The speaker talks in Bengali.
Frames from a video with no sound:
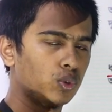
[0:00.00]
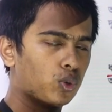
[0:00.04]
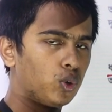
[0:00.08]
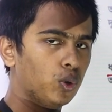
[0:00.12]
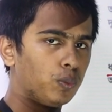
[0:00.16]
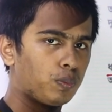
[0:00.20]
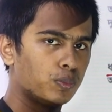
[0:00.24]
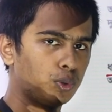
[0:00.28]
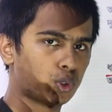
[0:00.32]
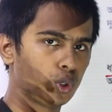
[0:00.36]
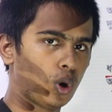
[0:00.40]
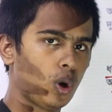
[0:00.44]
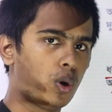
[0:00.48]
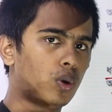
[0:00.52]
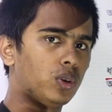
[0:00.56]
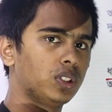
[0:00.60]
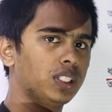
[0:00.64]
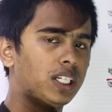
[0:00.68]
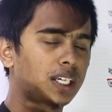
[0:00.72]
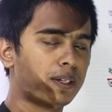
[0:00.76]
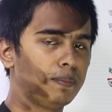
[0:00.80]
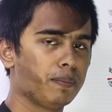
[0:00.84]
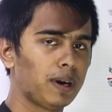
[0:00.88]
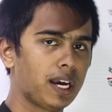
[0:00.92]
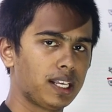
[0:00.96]
খুব
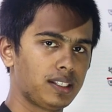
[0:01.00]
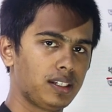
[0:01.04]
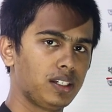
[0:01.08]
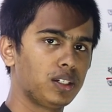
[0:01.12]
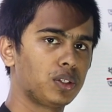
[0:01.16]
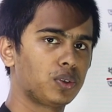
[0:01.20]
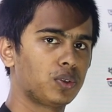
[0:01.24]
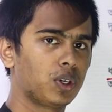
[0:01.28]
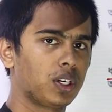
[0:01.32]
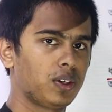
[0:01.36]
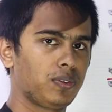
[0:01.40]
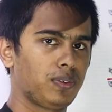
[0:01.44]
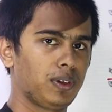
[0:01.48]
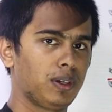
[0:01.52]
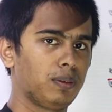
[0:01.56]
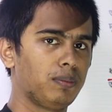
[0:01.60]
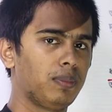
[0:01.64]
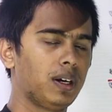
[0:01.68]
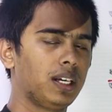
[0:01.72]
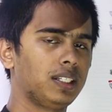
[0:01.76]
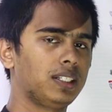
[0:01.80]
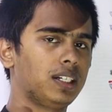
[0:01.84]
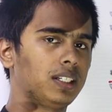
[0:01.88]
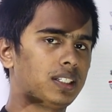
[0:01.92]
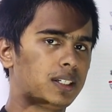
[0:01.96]
সহজে ইম্যাজিন করে
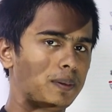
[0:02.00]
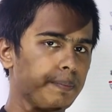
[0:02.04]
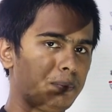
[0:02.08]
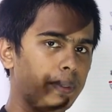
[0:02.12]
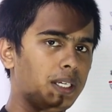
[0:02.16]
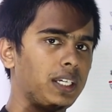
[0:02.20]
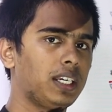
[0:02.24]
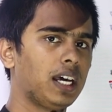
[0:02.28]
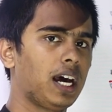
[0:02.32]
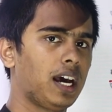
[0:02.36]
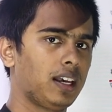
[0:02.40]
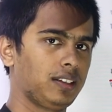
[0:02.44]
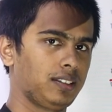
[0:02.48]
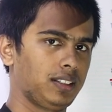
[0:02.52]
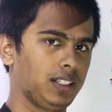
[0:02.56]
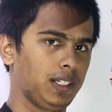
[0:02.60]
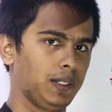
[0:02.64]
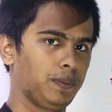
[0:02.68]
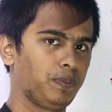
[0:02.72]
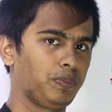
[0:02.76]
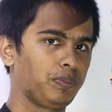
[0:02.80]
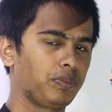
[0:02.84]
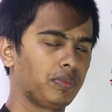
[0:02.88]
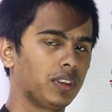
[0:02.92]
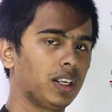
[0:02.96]
ফেলবা যে আচ্ছা বিটা আছে
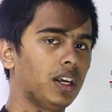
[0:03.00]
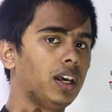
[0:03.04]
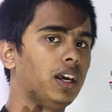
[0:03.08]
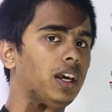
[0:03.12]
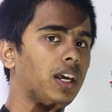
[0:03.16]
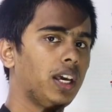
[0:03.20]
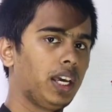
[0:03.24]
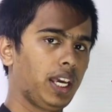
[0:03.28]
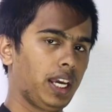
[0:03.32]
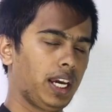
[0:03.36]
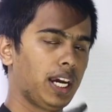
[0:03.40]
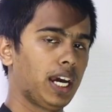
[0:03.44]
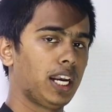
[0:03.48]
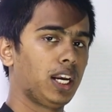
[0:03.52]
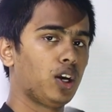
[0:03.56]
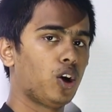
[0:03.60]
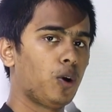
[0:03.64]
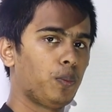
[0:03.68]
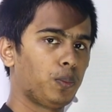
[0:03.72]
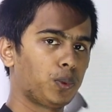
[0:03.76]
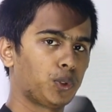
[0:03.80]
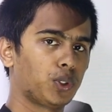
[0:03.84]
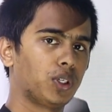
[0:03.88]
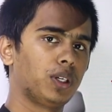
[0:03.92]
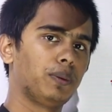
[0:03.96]
এখানে
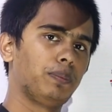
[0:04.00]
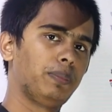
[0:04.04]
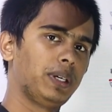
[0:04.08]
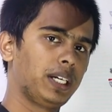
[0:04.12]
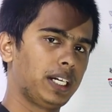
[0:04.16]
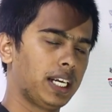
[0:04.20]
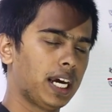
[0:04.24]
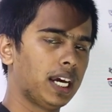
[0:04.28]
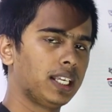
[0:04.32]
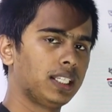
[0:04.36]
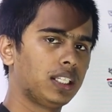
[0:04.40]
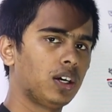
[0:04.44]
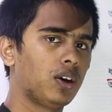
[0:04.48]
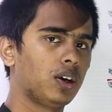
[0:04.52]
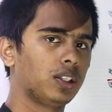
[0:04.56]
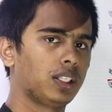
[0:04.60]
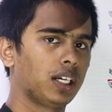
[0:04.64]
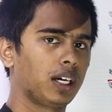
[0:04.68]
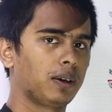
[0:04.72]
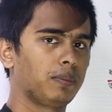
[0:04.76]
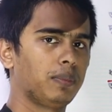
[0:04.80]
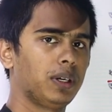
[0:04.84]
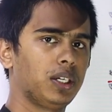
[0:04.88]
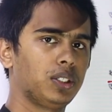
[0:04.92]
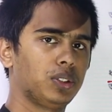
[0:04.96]
অপশনে বিটাই দেওয়া
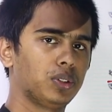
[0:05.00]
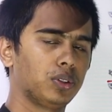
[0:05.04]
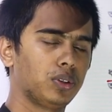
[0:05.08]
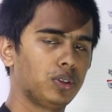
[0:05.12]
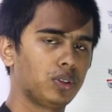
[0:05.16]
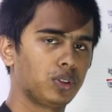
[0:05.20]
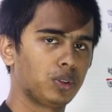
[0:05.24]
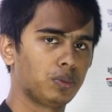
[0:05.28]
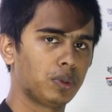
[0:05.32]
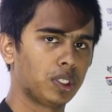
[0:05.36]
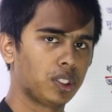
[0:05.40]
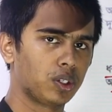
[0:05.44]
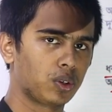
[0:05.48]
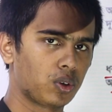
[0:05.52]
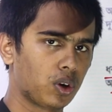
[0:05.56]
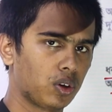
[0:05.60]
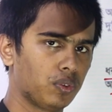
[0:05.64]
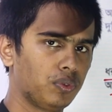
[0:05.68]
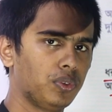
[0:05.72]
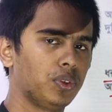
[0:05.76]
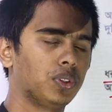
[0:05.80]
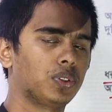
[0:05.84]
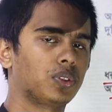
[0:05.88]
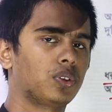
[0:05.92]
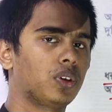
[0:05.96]
থাকবে এই জন্য তোমাদের
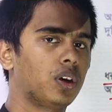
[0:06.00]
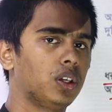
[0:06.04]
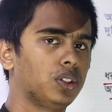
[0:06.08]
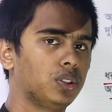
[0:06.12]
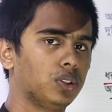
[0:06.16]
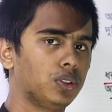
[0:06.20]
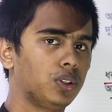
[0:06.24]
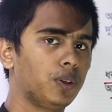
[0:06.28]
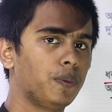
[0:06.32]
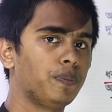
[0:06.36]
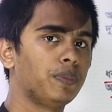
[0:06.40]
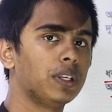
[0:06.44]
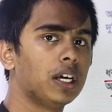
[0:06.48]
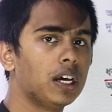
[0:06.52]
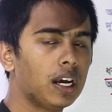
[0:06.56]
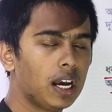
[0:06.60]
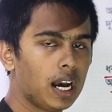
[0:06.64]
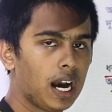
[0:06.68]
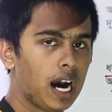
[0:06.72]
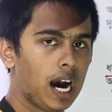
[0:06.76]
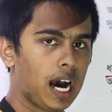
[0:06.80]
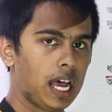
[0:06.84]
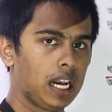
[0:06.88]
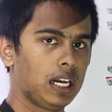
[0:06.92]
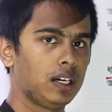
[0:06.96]
কনফিউজ করার জন্য
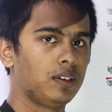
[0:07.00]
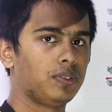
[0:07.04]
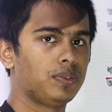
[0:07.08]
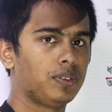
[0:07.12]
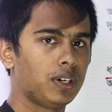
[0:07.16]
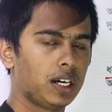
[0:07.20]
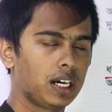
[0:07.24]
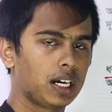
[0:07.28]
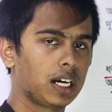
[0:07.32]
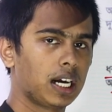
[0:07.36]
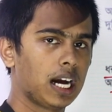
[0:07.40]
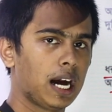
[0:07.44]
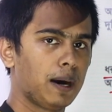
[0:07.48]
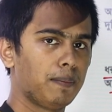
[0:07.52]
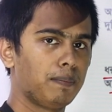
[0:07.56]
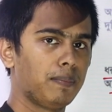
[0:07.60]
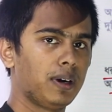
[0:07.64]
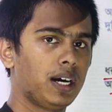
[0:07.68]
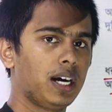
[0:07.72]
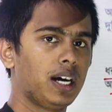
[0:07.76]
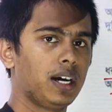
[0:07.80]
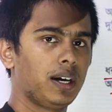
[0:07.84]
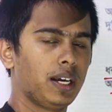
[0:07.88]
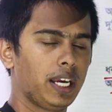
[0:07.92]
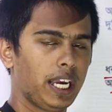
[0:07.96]
আলফা
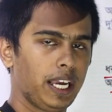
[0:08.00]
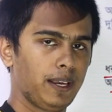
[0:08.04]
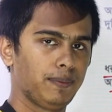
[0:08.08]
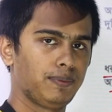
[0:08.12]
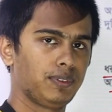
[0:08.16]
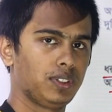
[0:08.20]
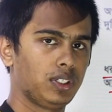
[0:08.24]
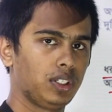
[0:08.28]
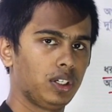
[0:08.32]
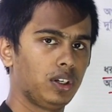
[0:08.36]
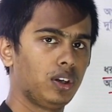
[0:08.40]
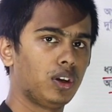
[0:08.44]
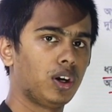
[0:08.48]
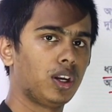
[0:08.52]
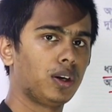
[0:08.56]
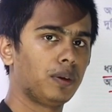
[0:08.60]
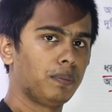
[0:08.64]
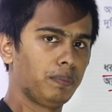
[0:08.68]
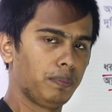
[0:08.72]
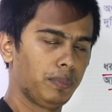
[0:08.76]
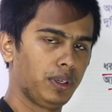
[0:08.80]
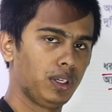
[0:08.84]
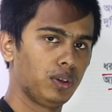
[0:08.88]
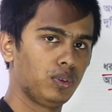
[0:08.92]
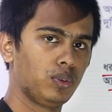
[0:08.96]
গামা এপসিলন
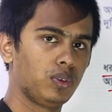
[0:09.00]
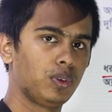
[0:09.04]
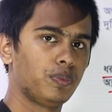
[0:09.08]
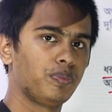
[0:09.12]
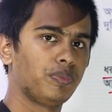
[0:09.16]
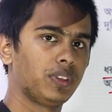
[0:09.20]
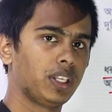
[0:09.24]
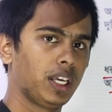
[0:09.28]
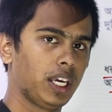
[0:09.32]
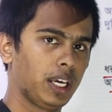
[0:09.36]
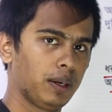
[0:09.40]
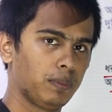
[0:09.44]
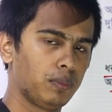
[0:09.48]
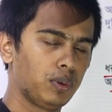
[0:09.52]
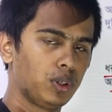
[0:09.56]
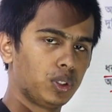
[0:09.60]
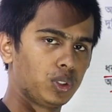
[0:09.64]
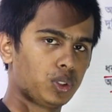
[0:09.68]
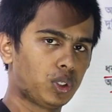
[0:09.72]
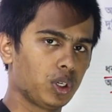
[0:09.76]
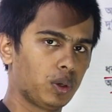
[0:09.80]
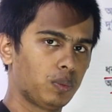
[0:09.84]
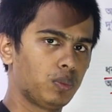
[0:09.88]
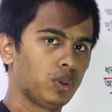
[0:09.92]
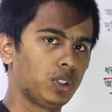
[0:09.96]
মিউ এবং
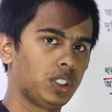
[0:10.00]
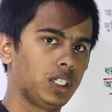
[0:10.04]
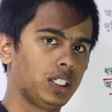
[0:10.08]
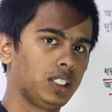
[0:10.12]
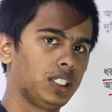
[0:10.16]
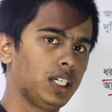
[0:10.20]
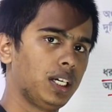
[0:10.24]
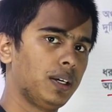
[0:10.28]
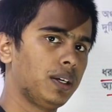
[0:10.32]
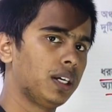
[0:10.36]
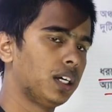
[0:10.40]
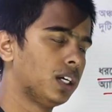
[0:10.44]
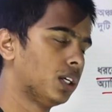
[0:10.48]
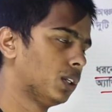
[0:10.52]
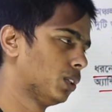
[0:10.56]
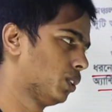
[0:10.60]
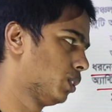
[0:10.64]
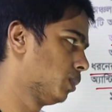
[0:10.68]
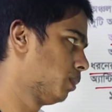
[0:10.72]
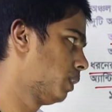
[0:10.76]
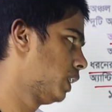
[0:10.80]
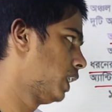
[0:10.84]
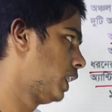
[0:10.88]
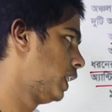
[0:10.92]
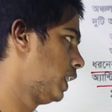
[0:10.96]
সর্বশেষে
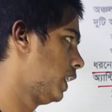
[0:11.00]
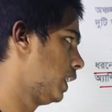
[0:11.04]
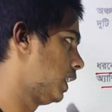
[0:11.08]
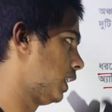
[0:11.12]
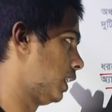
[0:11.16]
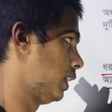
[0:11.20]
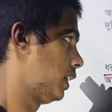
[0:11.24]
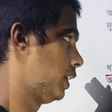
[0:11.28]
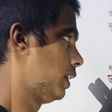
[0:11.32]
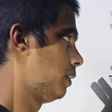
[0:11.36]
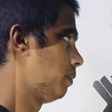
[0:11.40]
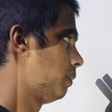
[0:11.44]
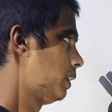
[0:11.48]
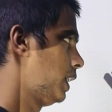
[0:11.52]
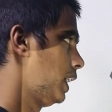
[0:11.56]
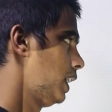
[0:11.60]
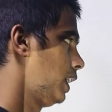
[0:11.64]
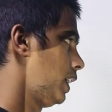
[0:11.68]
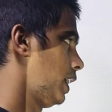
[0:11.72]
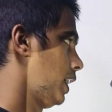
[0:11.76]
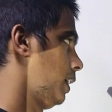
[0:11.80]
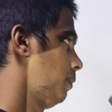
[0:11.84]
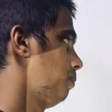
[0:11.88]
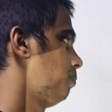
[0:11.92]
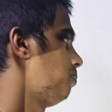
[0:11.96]
তোমার ডেল
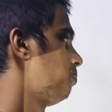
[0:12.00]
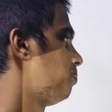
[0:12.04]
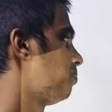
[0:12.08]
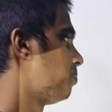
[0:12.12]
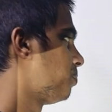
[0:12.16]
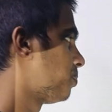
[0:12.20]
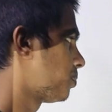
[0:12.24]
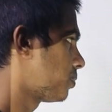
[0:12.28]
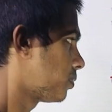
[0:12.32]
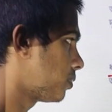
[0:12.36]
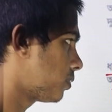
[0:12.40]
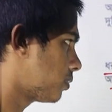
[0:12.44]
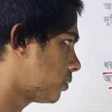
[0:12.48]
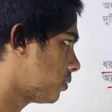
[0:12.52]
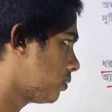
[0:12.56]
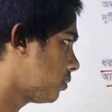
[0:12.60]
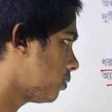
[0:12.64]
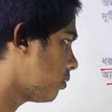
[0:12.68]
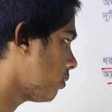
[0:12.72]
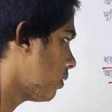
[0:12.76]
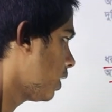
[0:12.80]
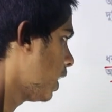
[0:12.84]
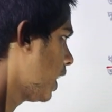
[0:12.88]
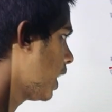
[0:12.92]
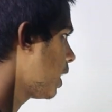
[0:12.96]
ডেল্টা
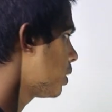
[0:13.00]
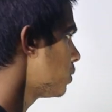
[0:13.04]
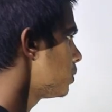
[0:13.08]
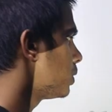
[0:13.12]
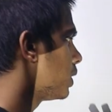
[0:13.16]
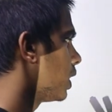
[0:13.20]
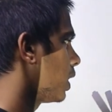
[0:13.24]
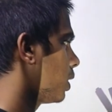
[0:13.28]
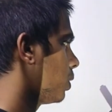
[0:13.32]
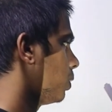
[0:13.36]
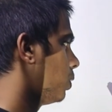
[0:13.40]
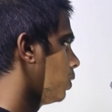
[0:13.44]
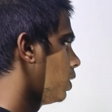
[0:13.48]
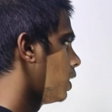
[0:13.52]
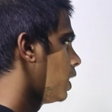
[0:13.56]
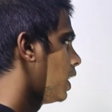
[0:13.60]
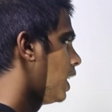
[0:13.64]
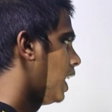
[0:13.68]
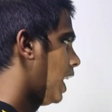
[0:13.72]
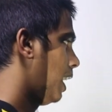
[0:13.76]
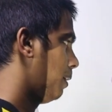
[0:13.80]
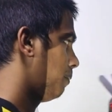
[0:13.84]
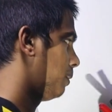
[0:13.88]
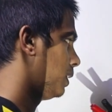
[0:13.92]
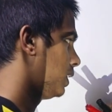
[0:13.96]
এখন দেখো
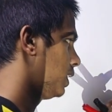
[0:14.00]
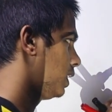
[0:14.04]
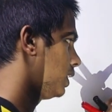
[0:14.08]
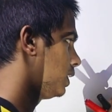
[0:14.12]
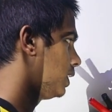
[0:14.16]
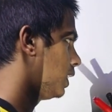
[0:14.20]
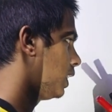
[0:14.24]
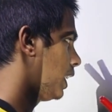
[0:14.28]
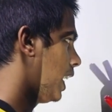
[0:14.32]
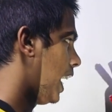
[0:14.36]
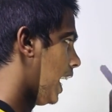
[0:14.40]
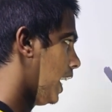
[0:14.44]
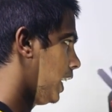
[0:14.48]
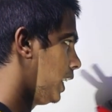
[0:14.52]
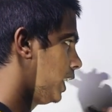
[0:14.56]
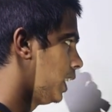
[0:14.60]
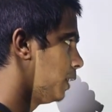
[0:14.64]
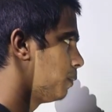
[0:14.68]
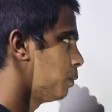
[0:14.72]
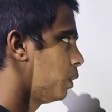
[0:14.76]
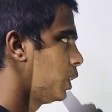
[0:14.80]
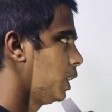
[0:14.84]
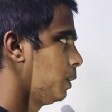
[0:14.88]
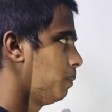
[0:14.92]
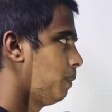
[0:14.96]
আমাদের যে
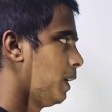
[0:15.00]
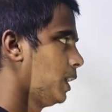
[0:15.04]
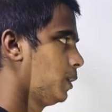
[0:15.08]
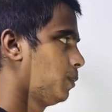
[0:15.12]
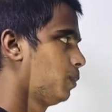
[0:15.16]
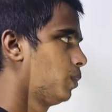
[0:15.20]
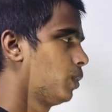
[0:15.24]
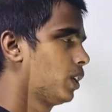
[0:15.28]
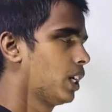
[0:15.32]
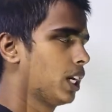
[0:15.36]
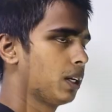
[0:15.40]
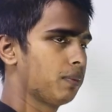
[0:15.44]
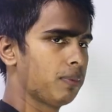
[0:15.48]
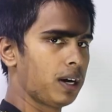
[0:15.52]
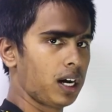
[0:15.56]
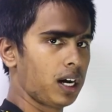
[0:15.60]
অ্যান্টিবডি পাঁচ প্রকারে